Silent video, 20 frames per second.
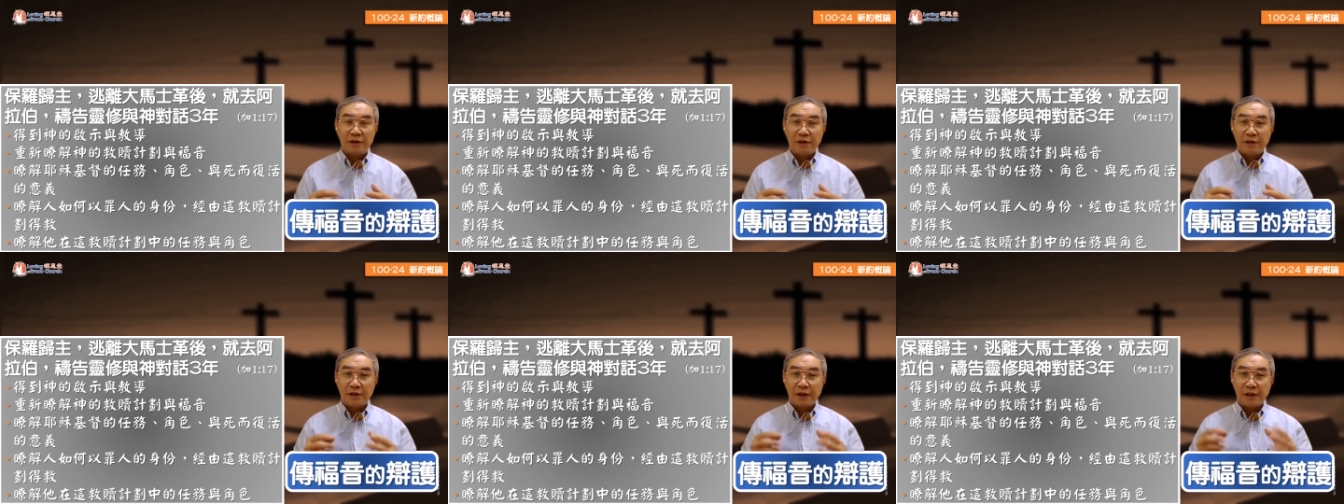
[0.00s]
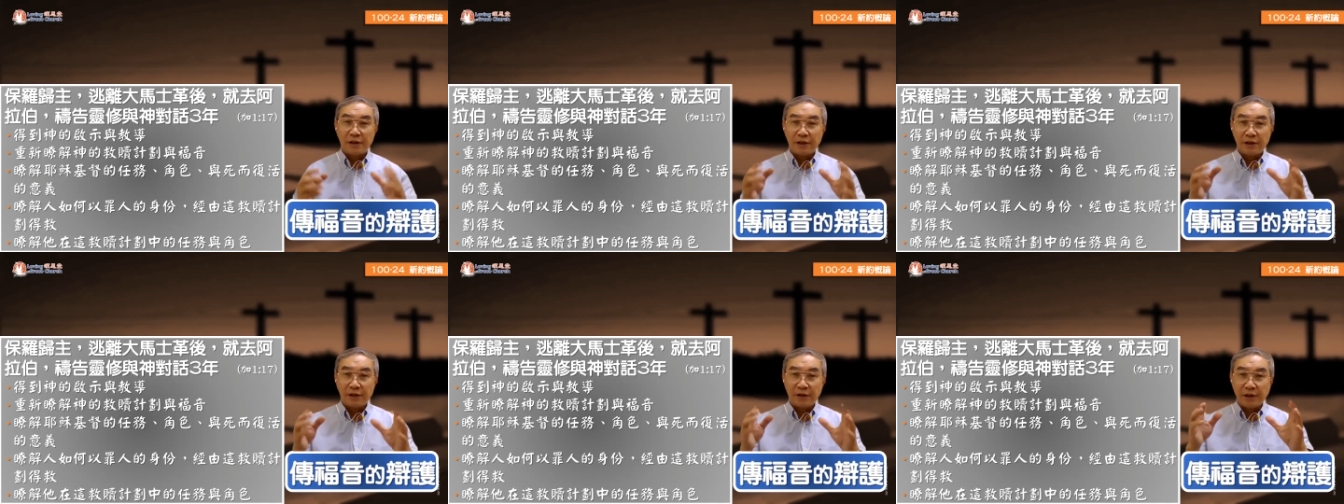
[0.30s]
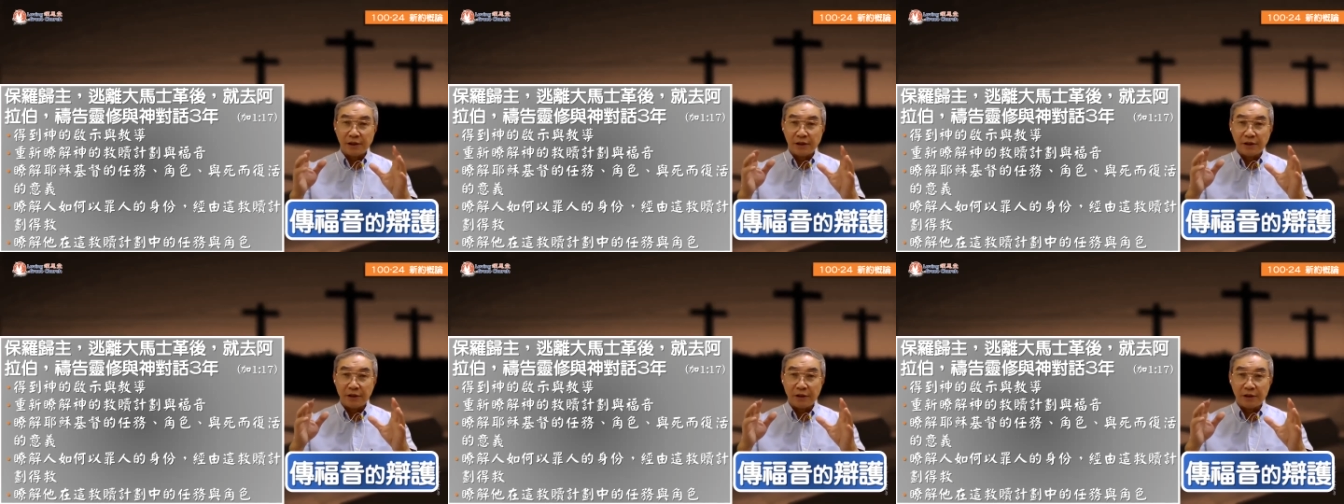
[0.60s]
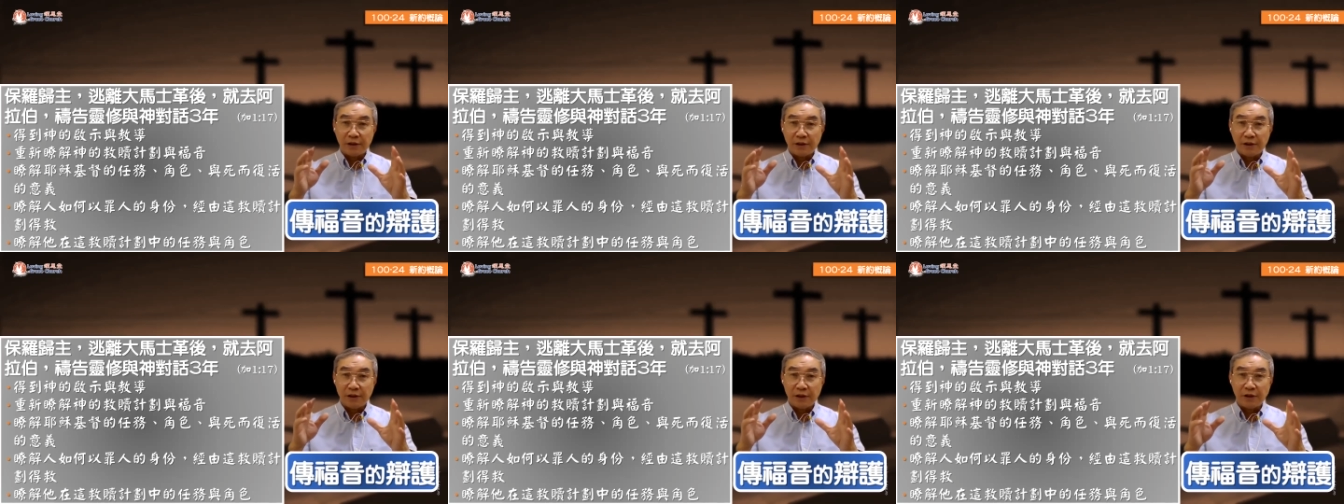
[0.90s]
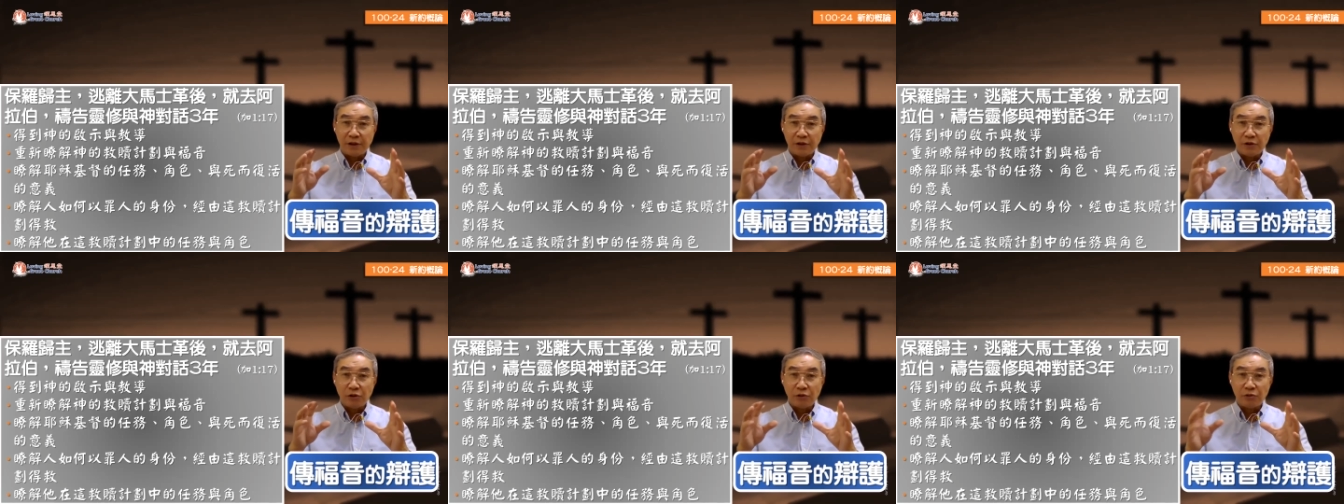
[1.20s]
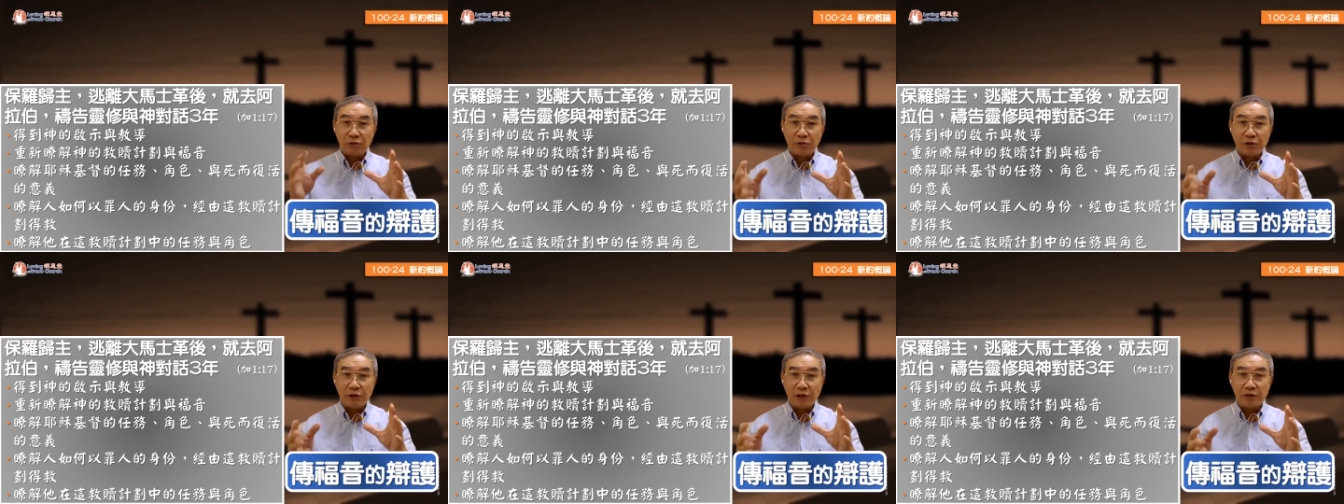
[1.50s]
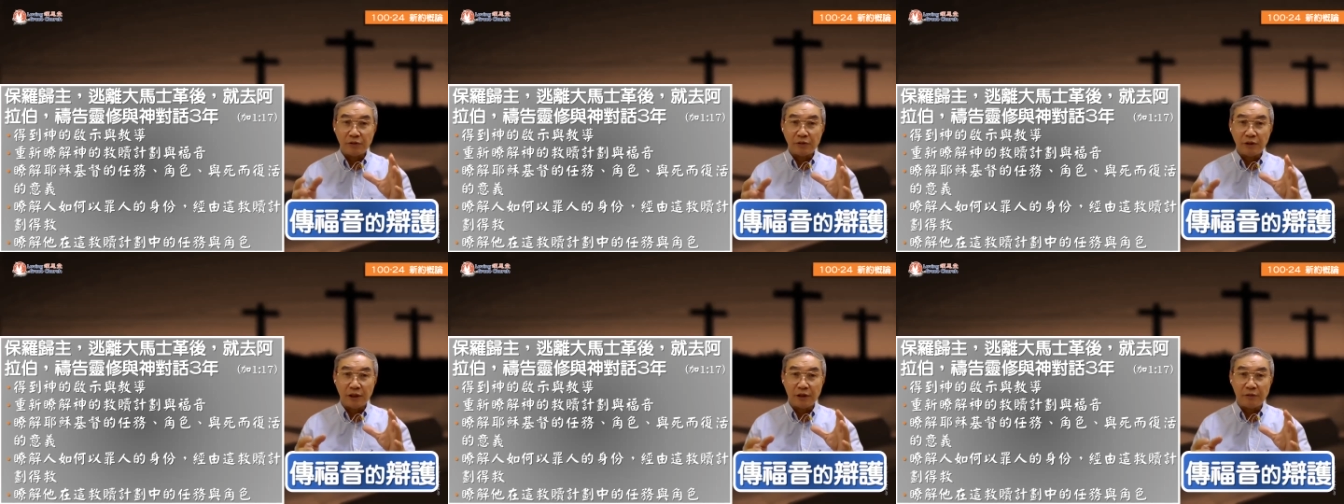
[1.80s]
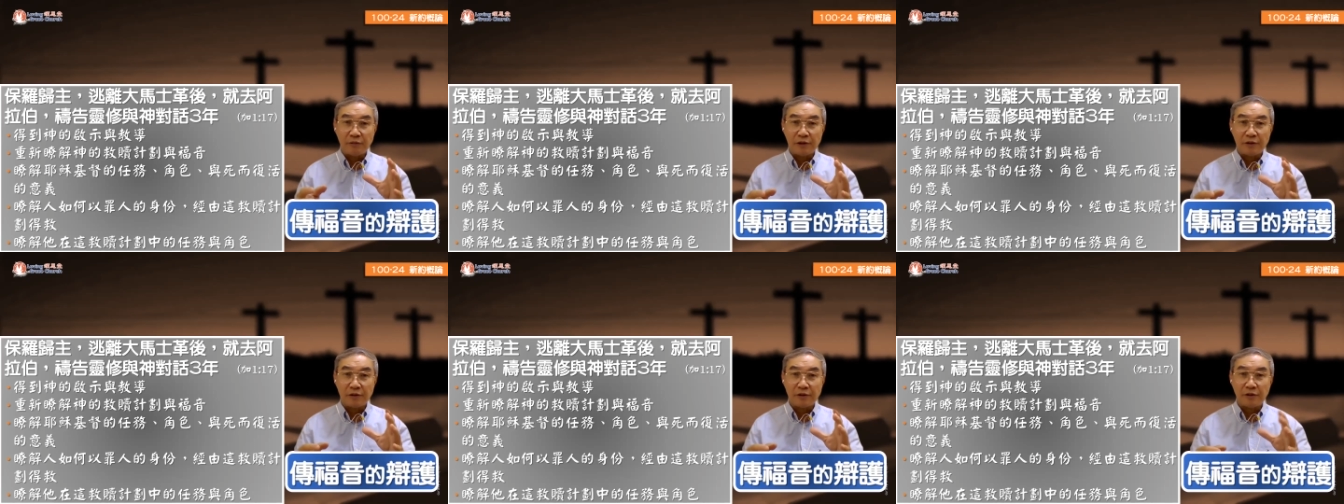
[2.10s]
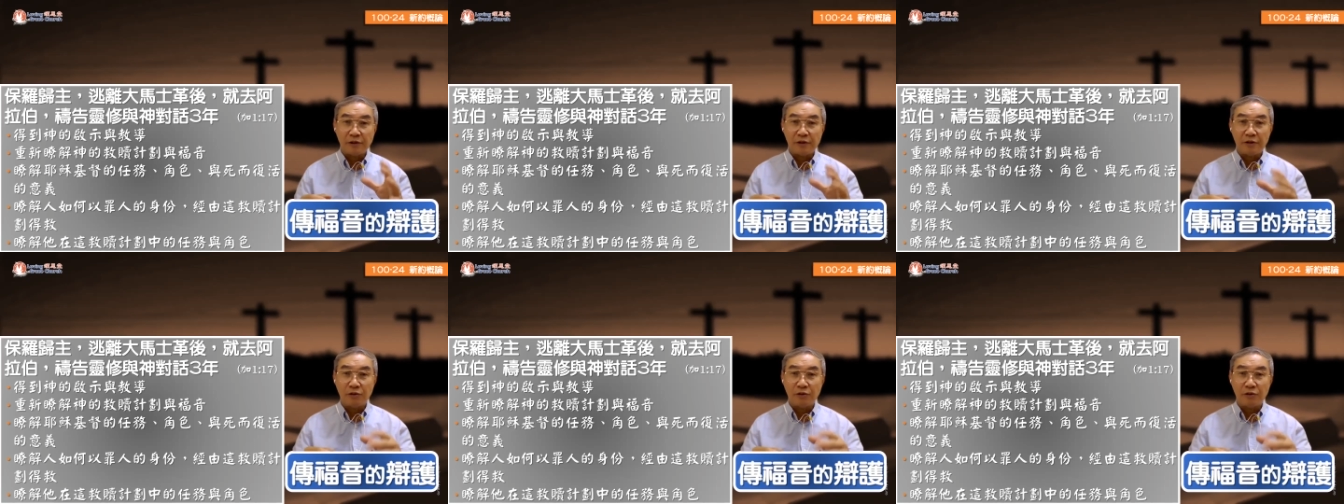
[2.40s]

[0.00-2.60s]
在这个整个的神的救赎计划里面是